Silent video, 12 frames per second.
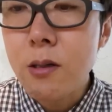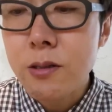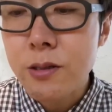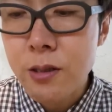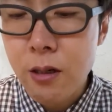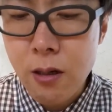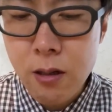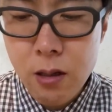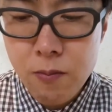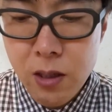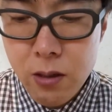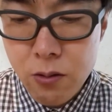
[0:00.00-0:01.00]

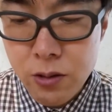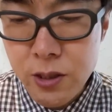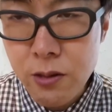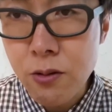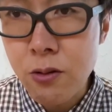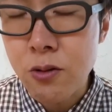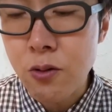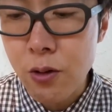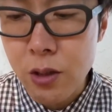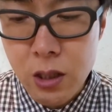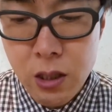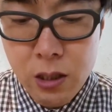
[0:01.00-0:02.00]
サラダバーとしての
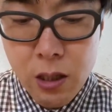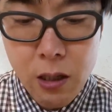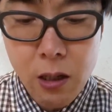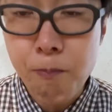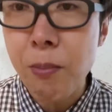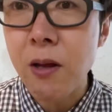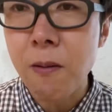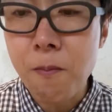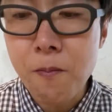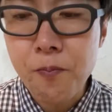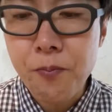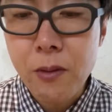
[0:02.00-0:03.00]
クオリティがやっぱり
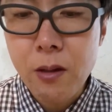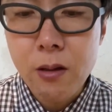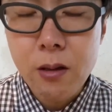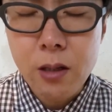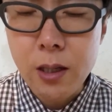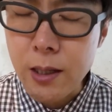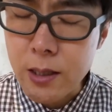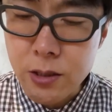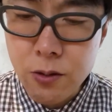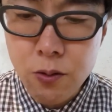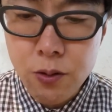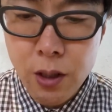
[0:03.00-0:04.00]
異
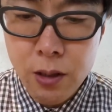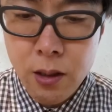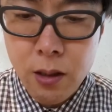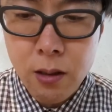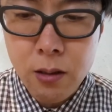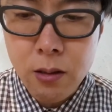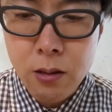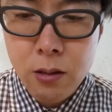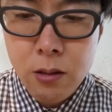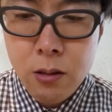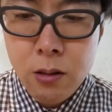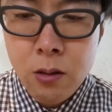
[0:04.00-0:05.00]
常だな
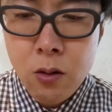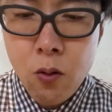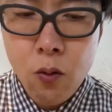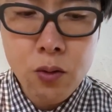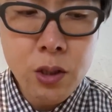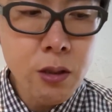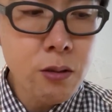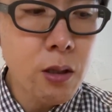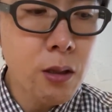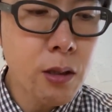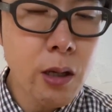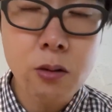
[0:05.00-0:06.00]
お肉
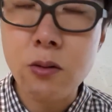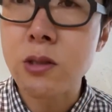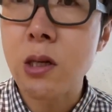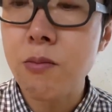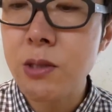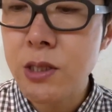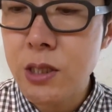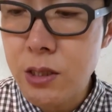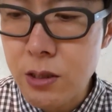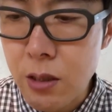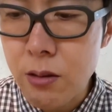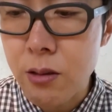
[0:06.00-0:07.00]
がないの寂しい
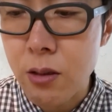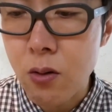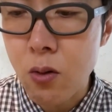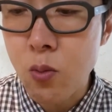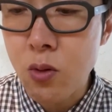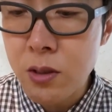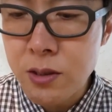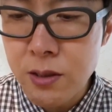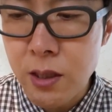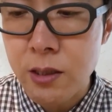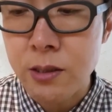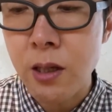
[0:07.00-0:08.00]
なって思わせ
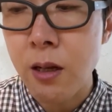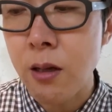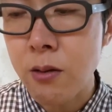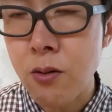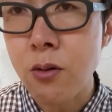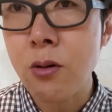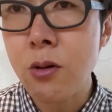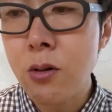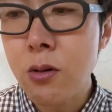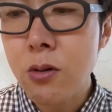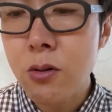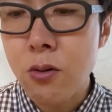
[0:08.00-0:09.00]
ないサラダの
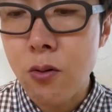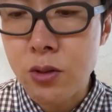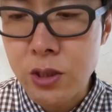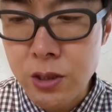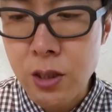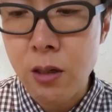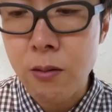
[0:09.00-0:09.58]
美味しさ